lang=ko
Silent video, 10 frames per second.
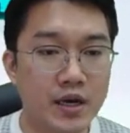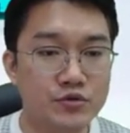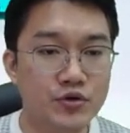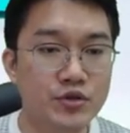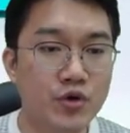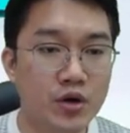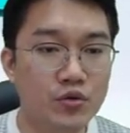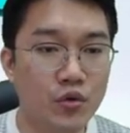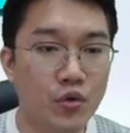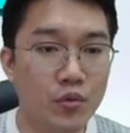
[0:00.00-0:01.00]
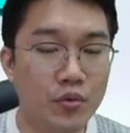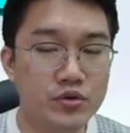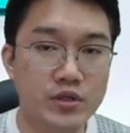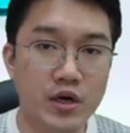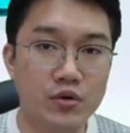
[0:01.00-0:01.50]
아두이노하고
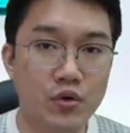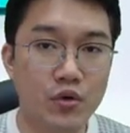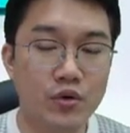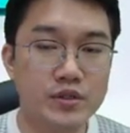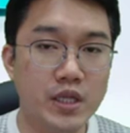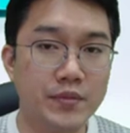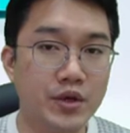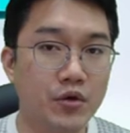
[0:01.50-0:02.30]
보드하고 그 다음에